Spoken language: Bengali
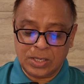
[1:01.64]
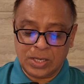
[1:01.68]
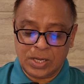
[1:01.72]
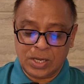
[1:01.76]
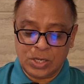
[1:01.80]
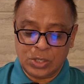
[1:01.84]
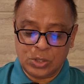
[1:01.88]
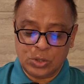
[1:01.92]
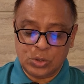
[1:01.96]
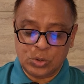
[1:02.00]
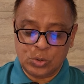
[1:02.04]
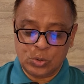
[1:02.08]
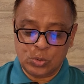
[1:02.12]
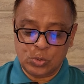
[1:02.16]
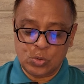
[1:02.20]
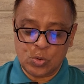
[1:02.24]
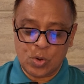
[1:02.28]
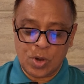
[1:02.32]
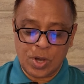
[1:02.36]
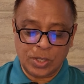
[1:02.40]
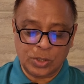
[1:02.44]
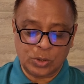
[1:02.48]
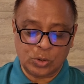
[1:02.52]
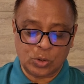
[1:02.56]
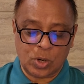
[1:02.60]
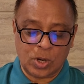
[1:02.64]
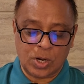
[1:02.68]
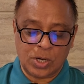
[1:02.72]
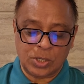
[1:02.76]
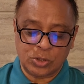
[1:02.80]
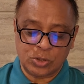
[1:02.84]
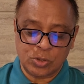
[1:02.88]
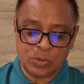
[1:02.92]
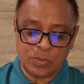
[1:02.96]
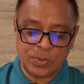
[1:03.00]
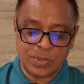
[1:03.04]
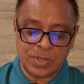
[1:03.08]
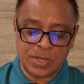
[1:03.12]
থেকে শুরু হয়
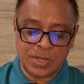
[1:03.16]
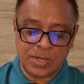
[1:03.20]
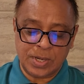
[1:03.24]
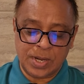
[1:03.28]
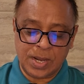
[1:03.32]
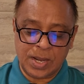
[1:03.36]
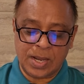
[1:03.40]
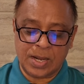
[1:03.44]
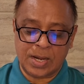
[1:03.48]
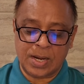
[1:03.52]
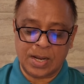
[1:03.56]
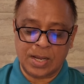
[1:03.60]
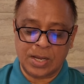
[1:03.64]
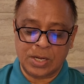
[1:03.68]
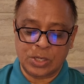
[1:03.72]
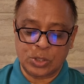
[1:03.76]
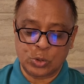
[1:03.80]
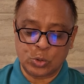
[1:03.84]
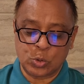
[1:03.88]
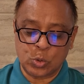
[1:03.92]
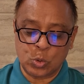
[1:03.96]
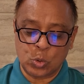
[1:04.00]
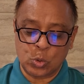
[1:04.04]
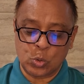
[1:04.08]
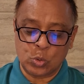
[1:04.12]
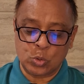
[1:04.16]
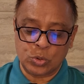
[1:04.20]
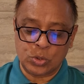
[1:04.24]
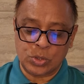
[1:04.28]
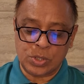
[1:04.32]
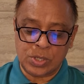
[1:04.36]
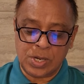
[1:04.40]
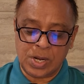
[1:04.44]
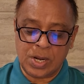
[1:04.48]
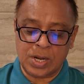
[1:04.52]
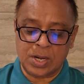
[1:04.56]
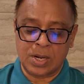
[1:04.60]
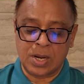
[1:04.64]
তল্লাশি অভিযান এর আগে ষোলো
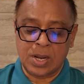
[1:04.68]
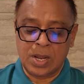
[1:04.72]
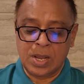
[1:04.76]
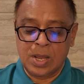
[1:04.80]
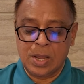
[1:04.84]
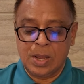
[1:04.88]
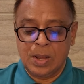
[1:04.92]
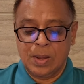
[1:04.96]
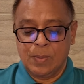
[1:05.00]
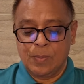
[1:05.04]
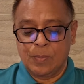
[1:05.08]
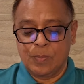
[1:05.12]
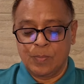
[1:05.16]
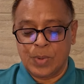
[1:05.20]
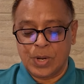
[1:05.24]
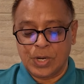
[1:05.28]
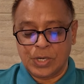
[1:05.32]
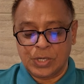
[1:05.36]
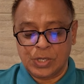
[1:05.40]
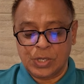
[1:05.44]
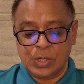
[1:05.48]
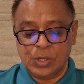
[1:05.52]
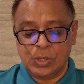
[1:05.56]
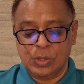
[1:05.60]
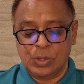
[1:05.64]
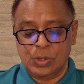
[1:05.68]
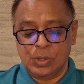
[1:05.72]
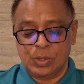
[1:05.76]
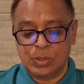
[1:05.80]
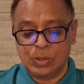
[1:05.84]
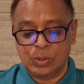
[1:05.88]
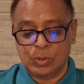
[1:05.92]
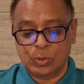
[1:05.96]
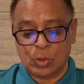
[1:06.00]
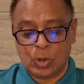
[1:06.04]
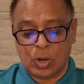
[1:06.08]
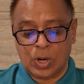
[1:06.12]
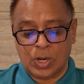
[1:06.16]
দিনের বেশি
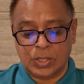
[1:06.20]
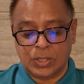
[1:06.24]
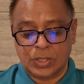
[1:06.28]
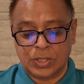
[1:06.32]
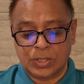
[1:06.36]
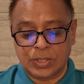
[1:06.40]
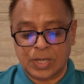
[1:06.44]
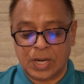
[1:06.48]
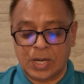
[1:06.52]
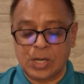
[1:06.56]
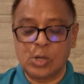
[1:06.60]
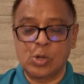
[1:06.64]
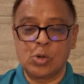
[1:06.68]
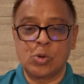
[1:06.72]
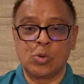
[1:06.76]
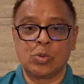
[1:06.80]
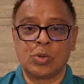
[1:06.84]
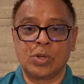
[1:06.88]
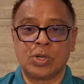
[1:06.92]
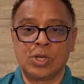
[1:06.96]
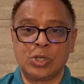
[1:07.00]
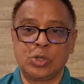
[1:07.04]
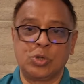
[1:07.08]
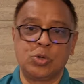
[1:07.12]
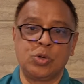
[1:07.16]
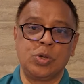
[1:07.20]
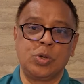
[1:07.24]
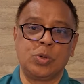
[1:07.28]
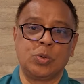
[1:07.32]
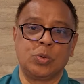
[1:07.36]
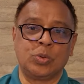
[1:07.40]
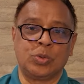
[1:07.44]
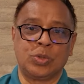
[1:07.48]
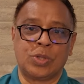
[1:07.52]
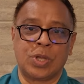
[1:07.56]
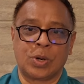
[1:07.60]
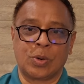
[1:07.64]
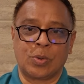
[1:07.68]
তল্লাশি চালিয়েও কিছুই
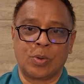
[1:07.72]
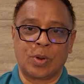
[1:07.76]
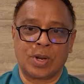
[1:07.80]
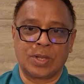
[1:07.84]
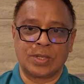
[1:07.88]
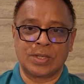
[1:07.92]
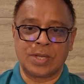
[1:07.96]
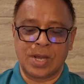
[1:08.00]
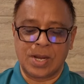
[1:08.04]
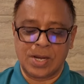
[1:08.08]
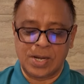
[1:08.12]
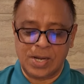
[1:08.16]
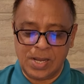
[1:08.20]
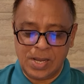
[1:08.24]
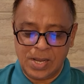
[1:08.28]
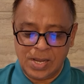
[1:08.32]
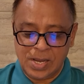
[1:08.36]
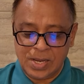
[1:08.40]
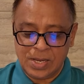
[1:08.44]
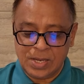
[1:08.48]
উদ্ধার করা যায়নি